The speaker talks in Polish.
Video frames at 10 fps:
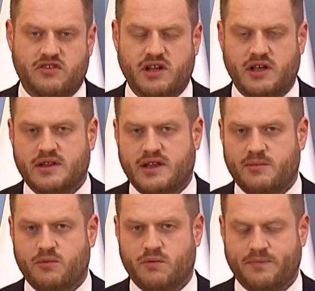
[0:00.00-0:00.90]
dzięki
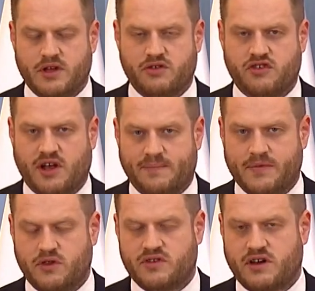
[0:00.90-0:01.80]
temu, że
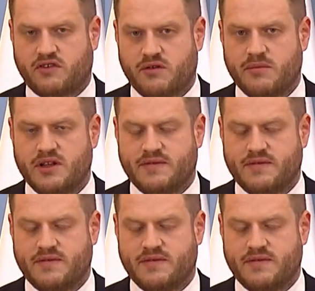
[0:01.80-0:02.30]
dostarczymy